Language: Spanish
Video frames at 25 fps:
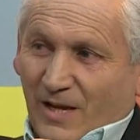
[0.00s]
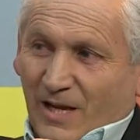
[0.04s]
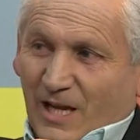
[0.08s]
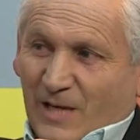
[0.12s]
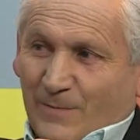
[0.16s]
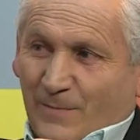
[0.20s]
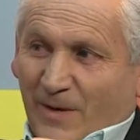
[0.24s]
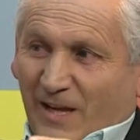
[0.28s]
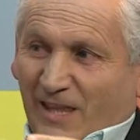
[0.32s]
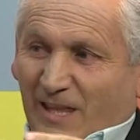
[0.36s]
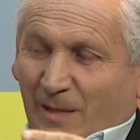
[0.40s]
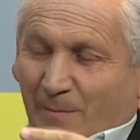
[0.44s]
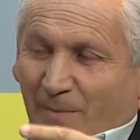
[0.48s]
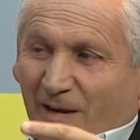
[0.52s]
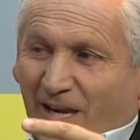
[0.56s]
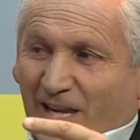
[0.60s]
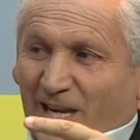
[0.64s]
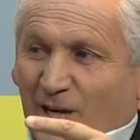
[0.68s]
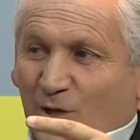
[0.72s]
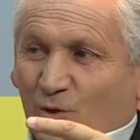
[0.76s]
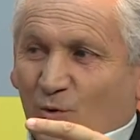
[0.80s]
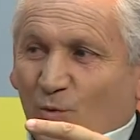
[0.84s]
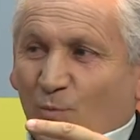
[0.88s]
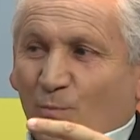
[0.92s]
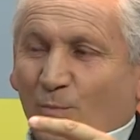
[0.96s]
Es para que te
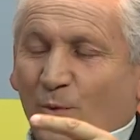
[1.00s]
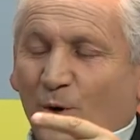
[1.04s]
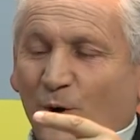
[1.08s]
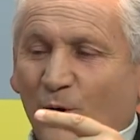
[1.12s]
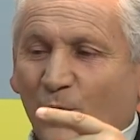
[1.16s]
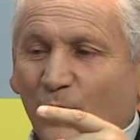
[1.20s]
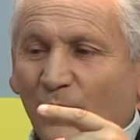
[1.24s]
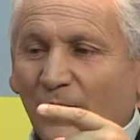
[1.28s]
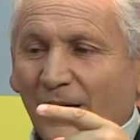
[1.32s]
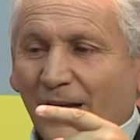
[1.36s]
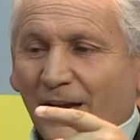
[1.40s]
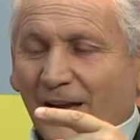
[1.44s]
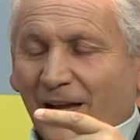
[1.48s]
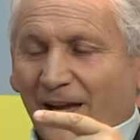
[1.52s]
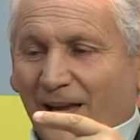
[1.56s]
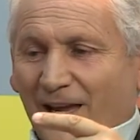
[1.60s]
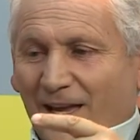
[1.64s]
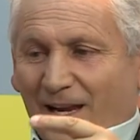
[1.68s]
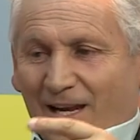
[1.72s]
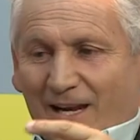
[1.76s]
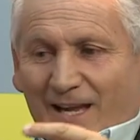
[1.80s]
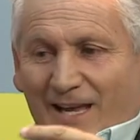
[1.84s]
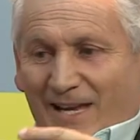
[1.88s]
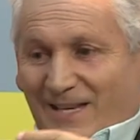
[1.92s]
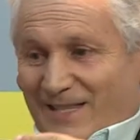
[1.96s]
imagines un poco
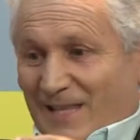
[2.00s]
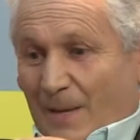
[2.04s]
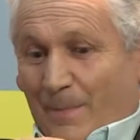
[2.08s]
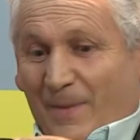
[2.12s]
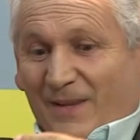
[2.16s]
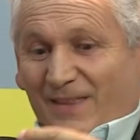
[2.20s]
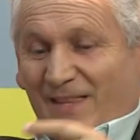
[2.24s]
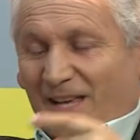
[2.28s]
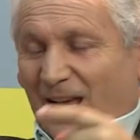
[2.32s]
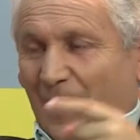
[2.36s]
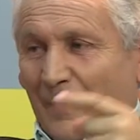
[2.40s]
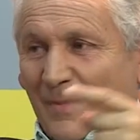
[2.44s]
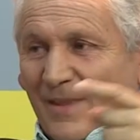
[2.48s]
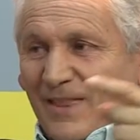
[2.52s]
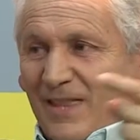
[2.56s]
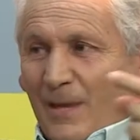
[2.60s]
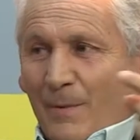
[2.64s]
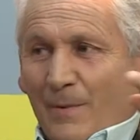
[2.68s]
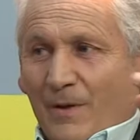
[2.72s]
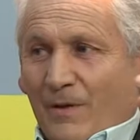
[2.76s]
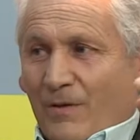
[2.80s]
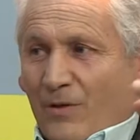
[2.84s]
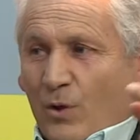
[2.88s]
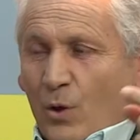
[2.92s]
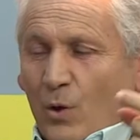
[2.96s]
que está prácticamente
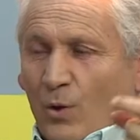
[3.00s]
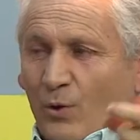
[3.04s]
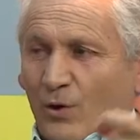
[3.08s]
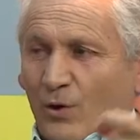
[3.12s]
vacío el